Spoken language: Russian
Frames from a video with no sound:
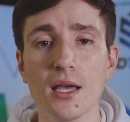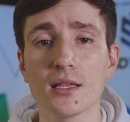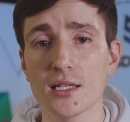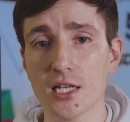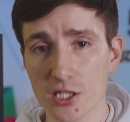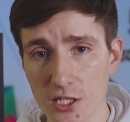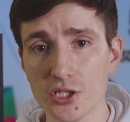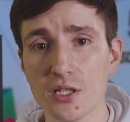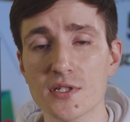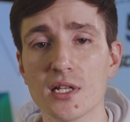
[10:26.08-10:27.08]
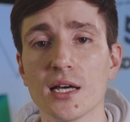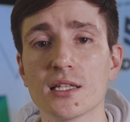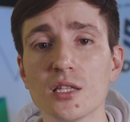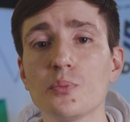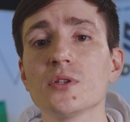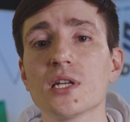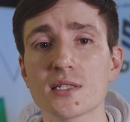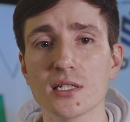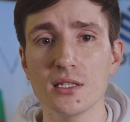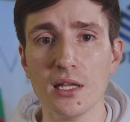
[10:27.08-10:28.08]
На наш личный взгляд, это
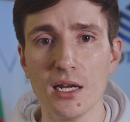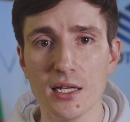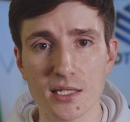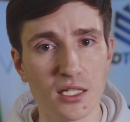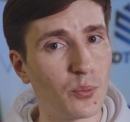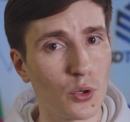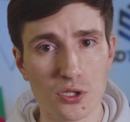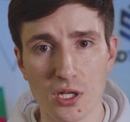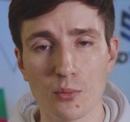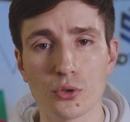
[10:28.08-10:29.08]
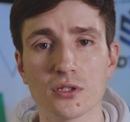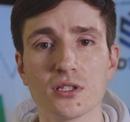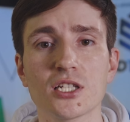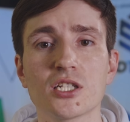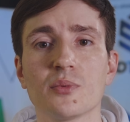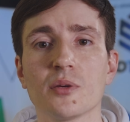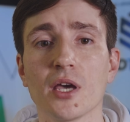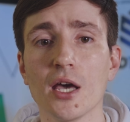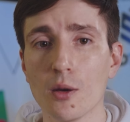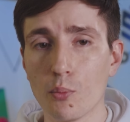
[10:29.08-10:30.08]
полноценный релиз, а не просто работа над
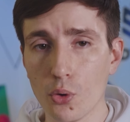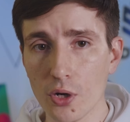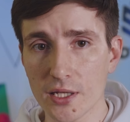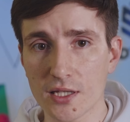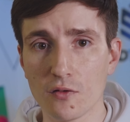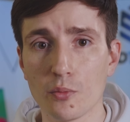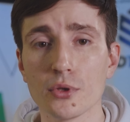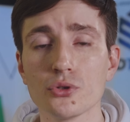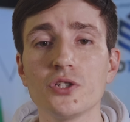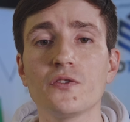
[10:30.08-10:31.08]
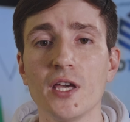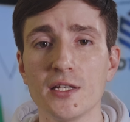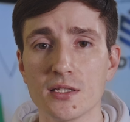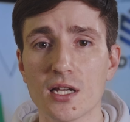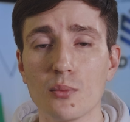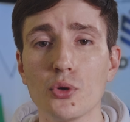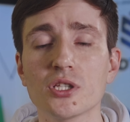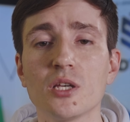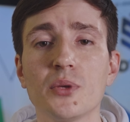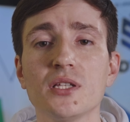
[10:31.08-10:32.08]
ошибками. Более того, получив эти
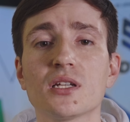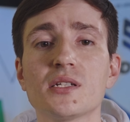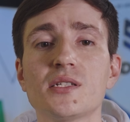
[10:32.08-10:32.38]
доработки, принтеры